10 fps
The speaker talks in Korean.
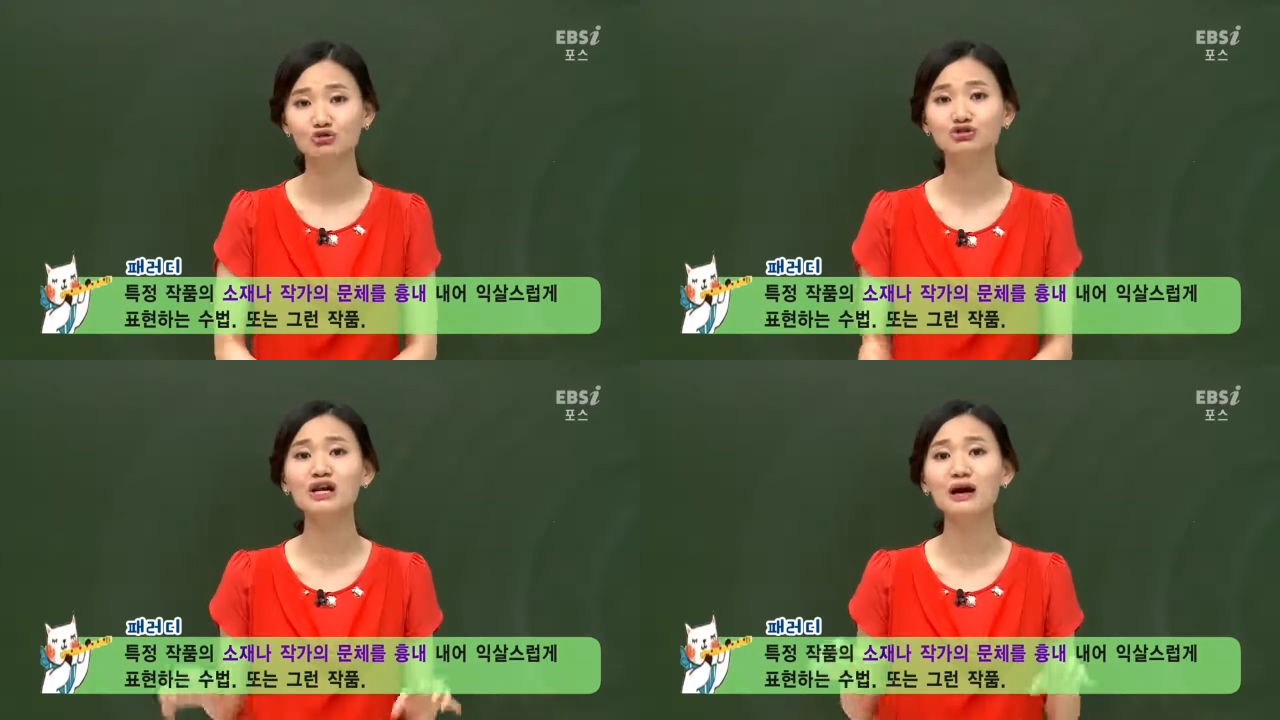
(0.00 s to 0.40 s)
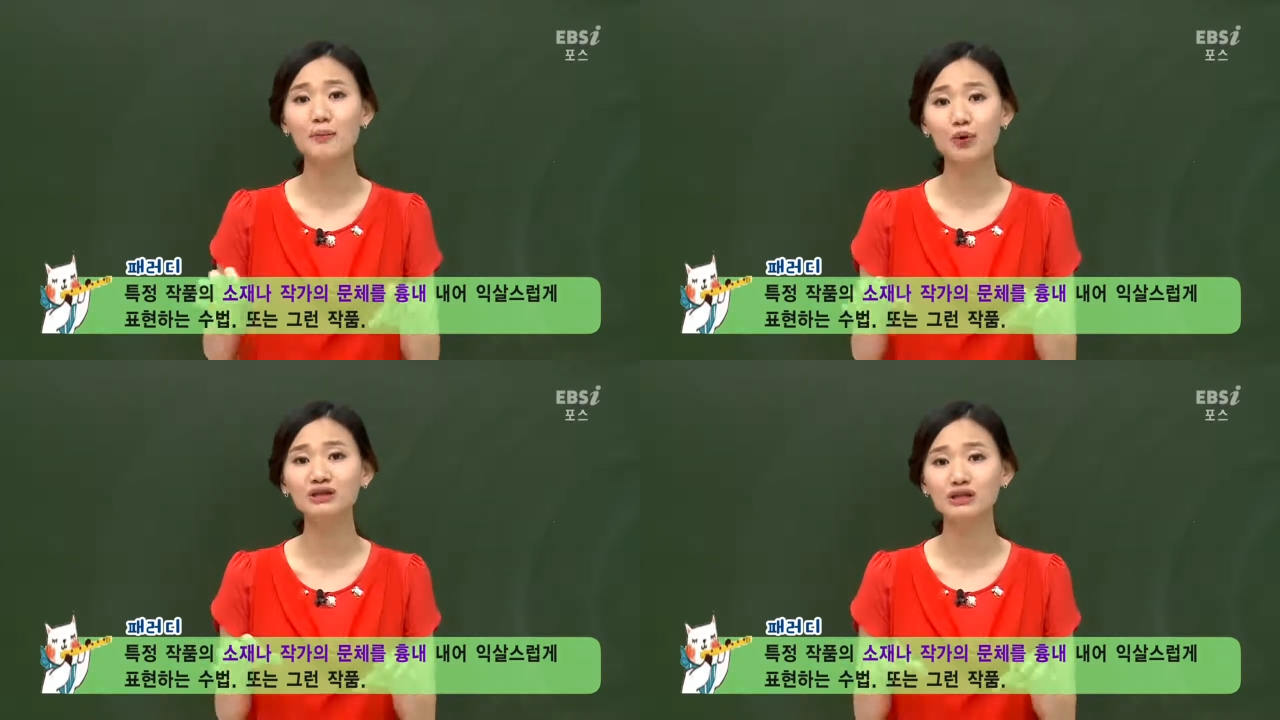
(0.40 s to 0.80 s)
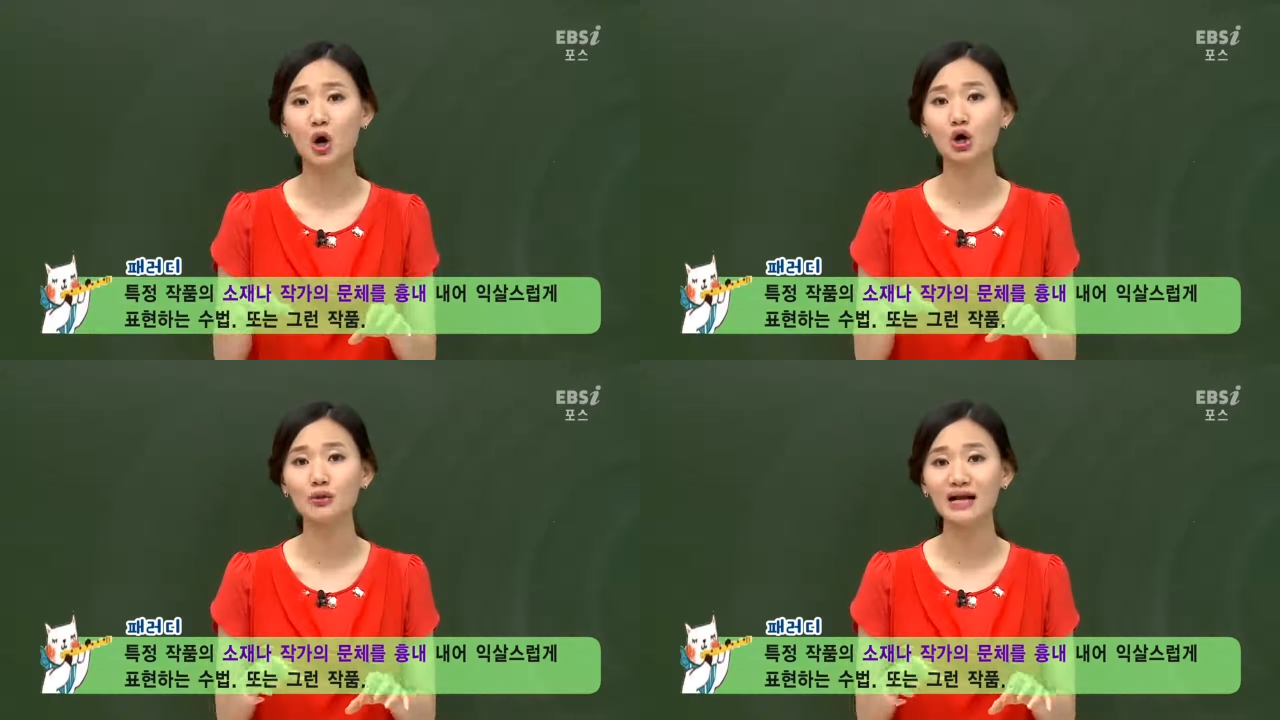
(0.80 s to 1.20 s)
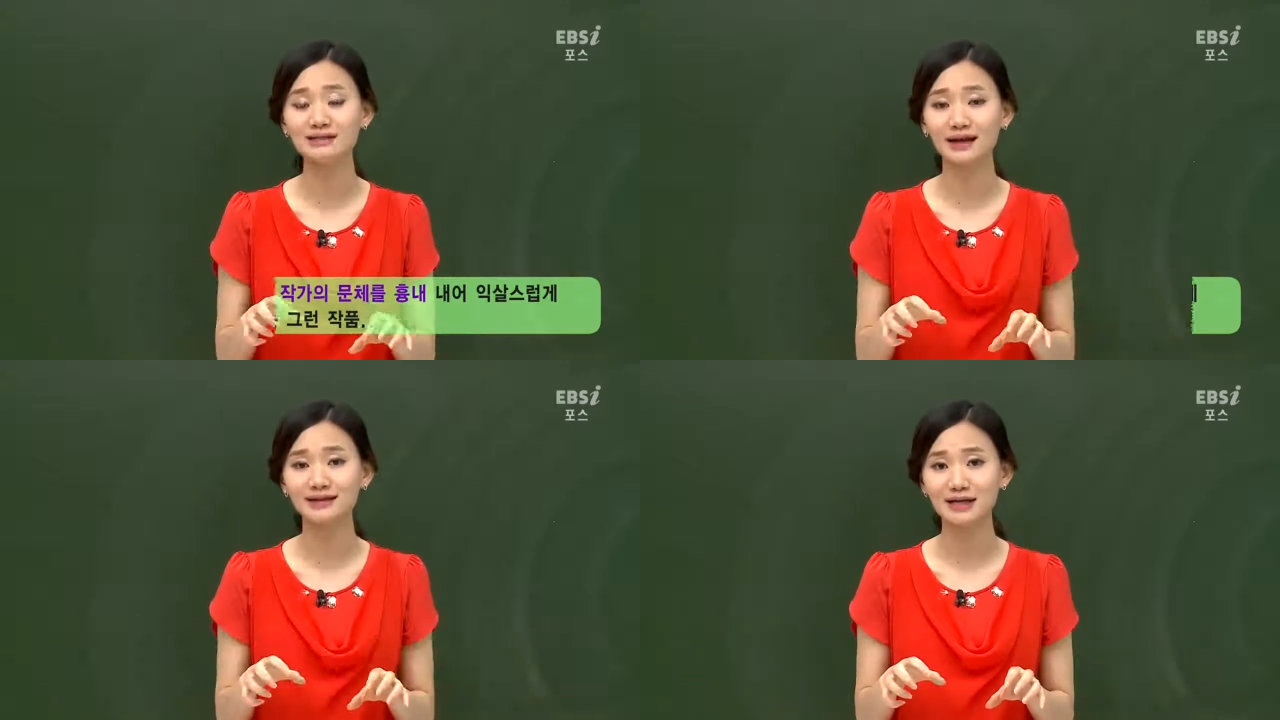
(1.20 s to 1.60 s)
우리가 본 이 어린
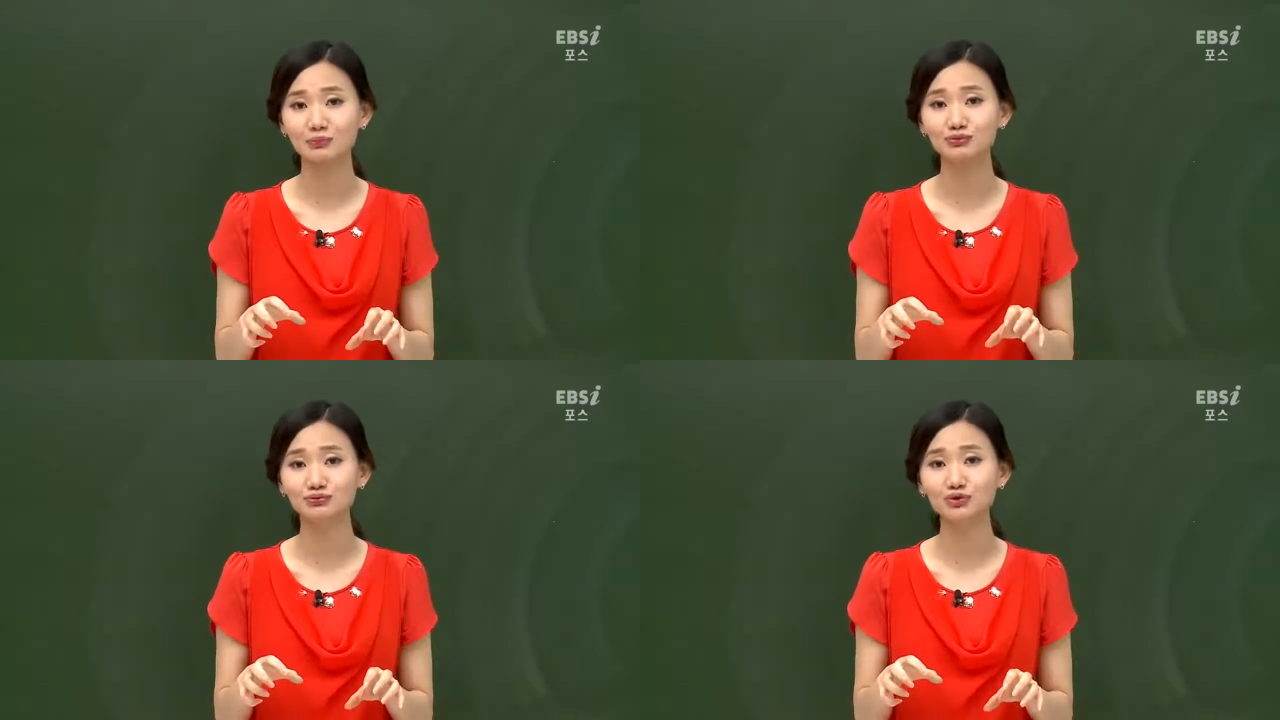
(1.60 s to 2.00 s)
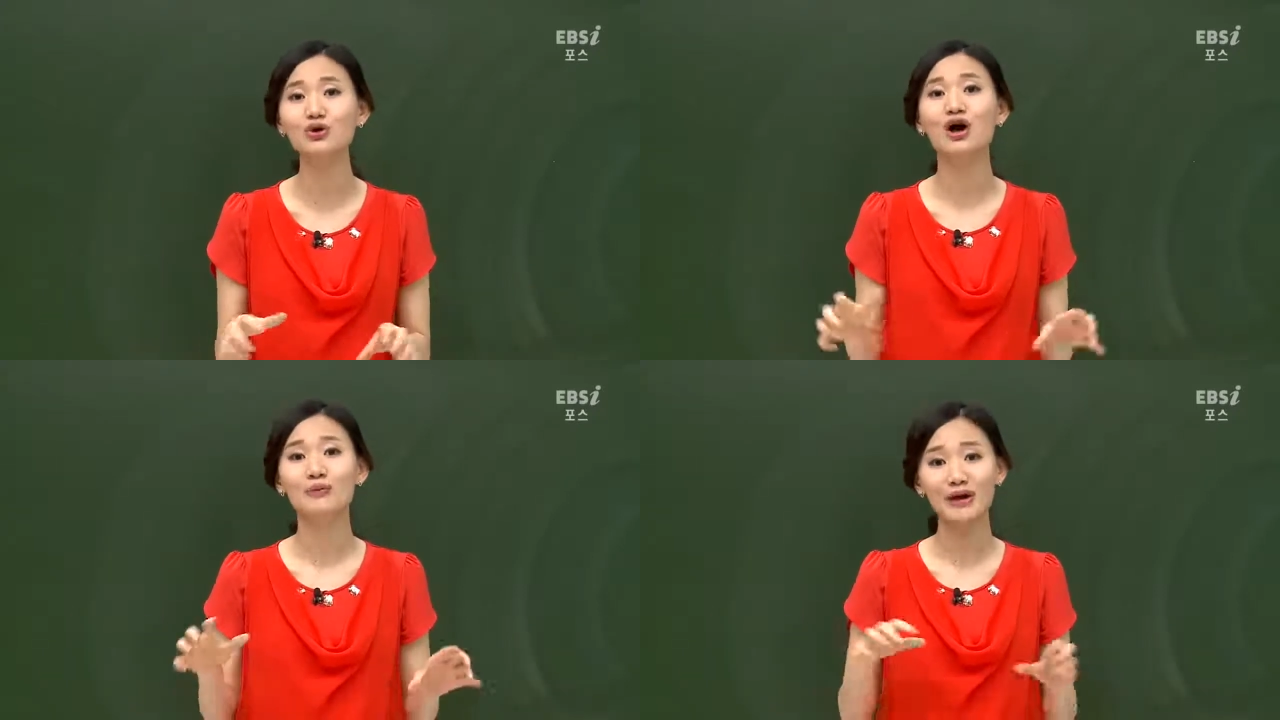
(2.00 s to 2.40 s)
왕자라는 작품도